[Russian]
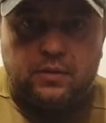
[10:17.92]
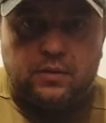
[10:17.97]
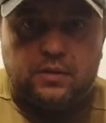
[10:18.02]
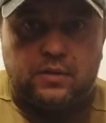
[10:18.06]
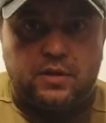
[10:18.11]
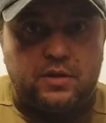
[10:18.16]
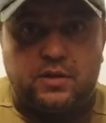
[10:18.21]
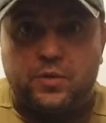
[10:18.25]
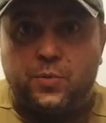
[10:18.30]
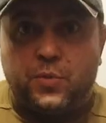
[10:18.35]

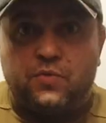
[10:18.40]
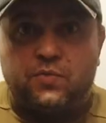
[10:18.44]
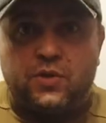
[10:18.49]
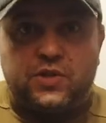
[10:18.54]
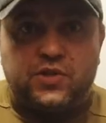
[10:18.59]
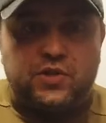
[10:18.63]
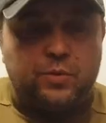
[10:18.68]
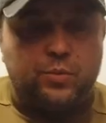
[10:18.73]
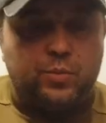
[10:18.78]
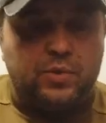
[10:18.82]
Я этими
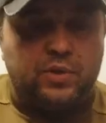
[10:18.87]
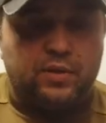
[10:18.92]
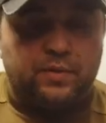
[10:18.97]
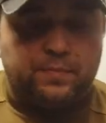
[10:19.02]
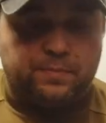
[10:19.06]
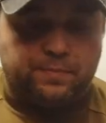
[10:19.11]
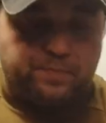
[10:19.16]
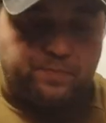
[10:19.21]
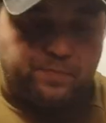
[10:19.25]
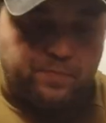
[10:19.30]

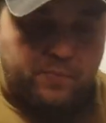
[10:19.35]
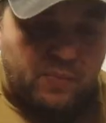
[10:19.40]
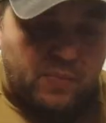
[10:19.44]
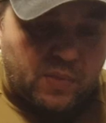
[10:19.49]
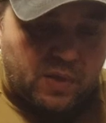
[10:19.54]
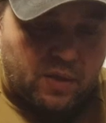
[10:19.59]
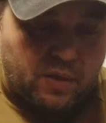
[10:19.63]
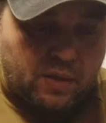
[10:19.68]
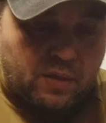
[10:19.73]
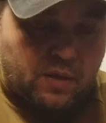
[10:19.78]
вашими
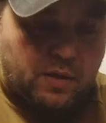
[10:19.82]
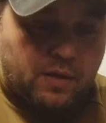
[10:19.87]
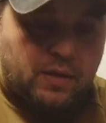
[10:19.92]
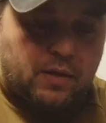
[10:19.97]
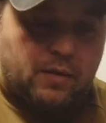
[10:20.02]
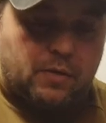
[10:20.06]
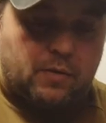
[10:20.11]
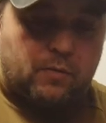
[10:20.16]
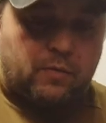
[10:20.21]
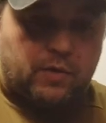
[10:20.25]

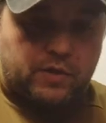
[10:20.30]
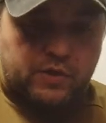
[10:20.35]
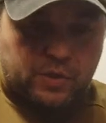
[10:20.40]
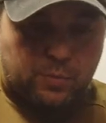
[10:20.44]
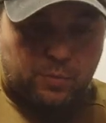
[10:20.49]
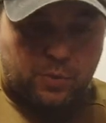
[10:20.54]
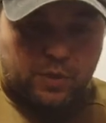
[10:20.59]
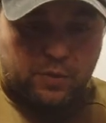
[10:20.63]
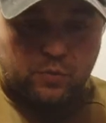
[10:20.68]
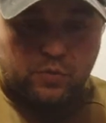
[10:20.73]

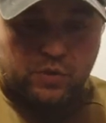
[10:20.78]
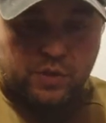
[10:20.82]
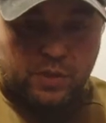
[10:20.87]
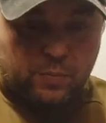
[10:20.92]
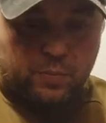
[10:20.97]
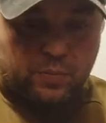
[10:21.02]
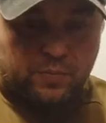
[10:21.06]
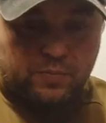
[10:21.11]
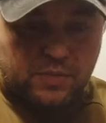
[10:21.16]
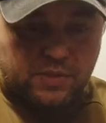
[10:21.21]
вашим
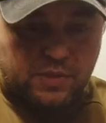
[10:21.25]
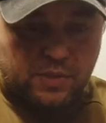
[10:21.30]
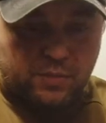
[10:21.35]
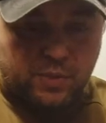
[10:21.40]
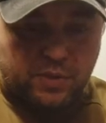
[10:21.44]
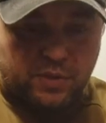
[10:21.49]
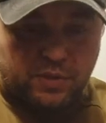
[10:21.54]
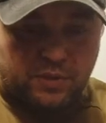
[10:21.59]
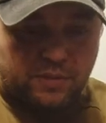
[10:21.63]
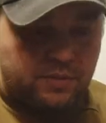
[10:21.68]
оружием
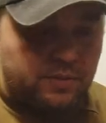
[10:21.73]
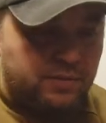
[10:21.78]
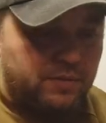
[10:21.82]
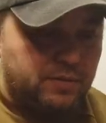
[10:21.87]
себе,